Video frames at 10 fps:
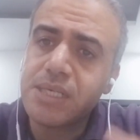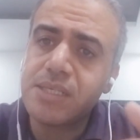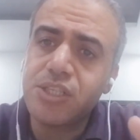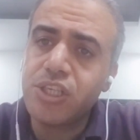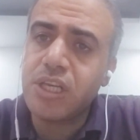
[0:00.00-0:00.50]

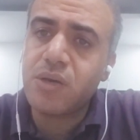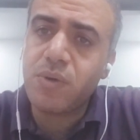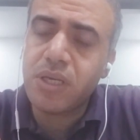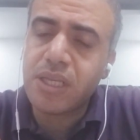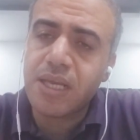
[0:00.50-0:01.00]
قسم الجيل
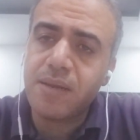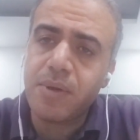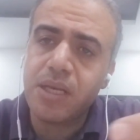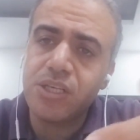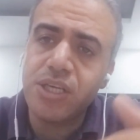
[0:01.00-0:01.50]
الأول
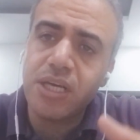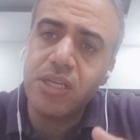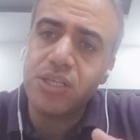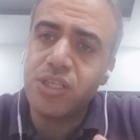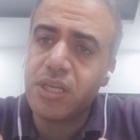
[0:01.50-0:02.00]
يتكلم عن
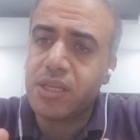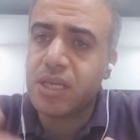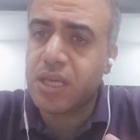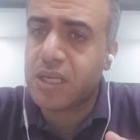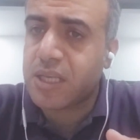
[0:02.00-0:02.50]
الجد الجيل
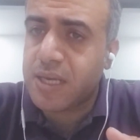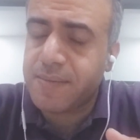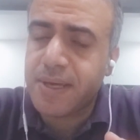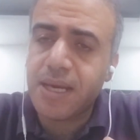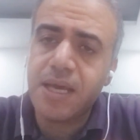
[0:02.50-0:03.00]
الثاني قاعد
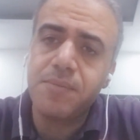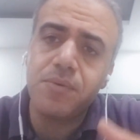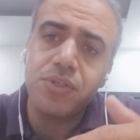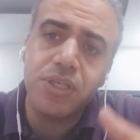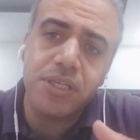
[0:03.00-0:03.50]
يتكلم عن
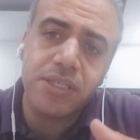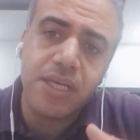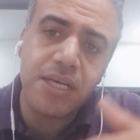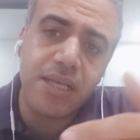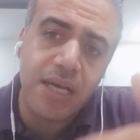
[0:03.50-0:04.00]
الأب الجيل
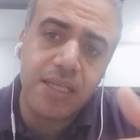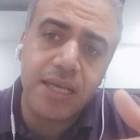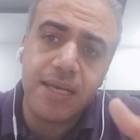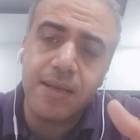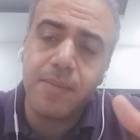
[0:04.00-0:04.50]
الثالث قاعد
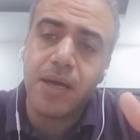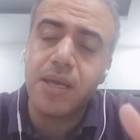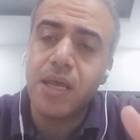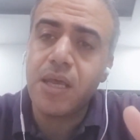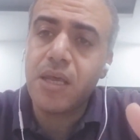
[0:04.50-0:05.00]
يتكلم
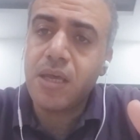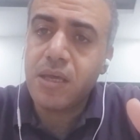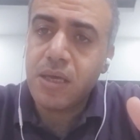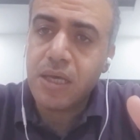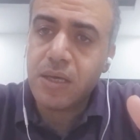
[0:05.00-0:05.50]
عن
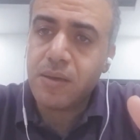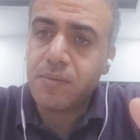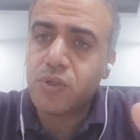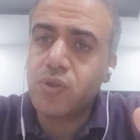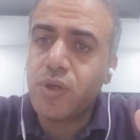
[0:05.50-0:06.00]

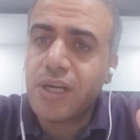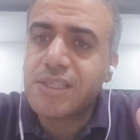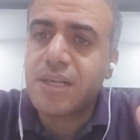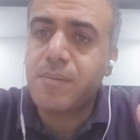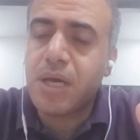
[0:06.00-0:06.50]
شنو
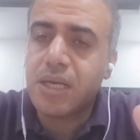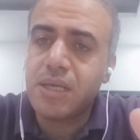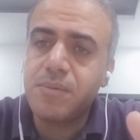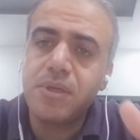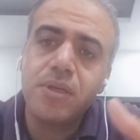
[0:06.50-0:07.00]
حصل مع
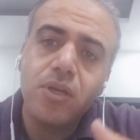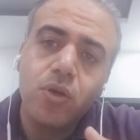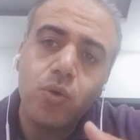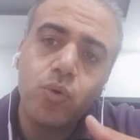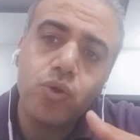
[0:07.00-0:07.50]
الابن
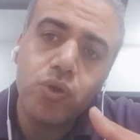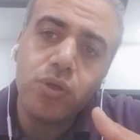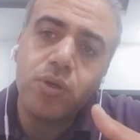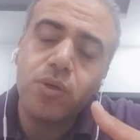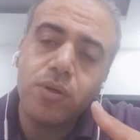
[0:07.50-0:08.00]

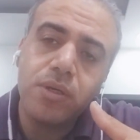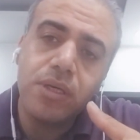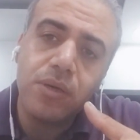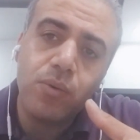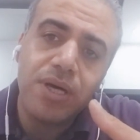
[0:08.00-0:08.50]
وشنو
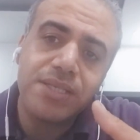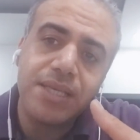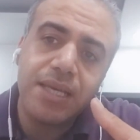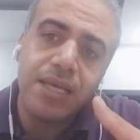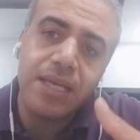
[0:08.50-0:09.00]

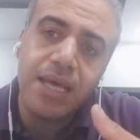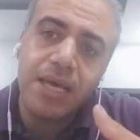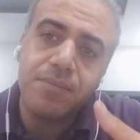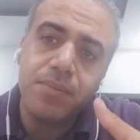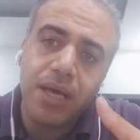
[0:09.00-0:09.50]
واصل
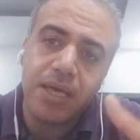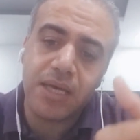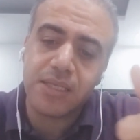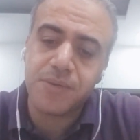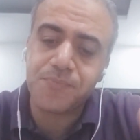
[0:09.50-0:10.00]
الأب
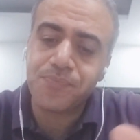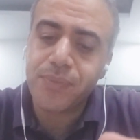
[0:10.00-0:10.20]
حياته